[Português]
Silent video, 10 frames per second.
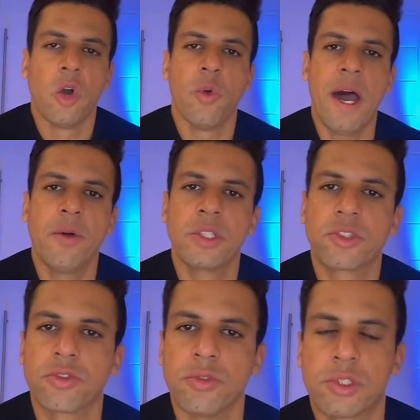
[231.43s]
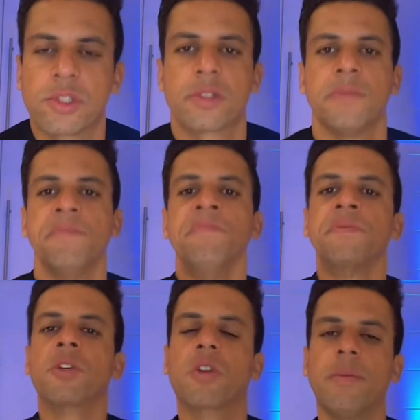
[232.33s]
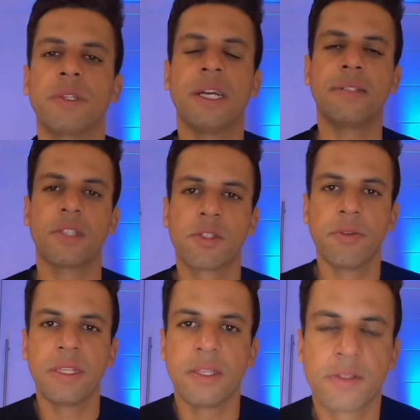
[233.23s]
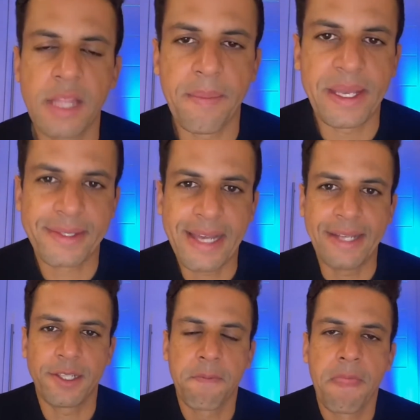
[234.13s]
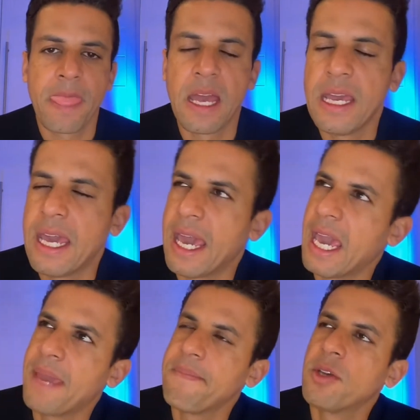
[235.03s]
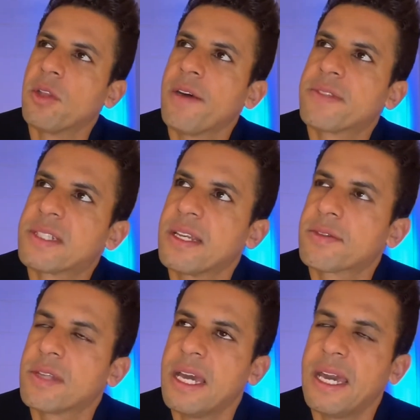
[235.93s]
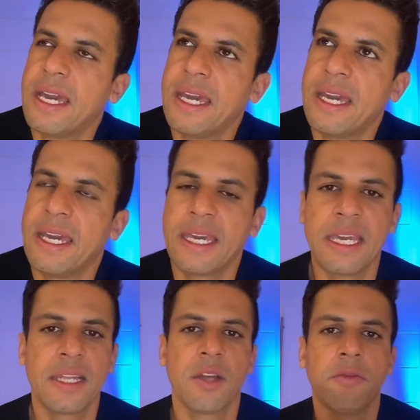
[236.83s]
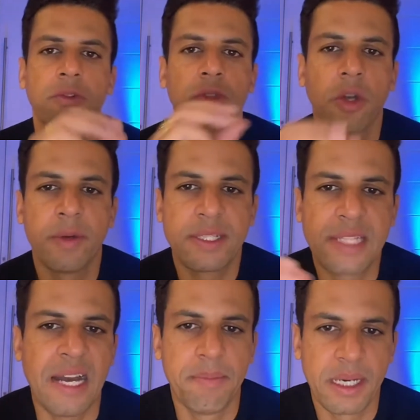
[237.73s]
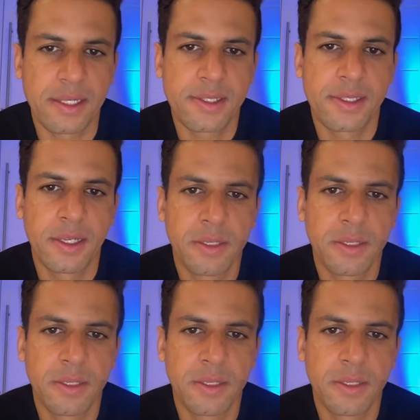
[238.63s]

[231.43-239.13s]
O Howard Schultz, como eu já disse no início da mensagem, em 1900, é, ele não fundou a Starbucks.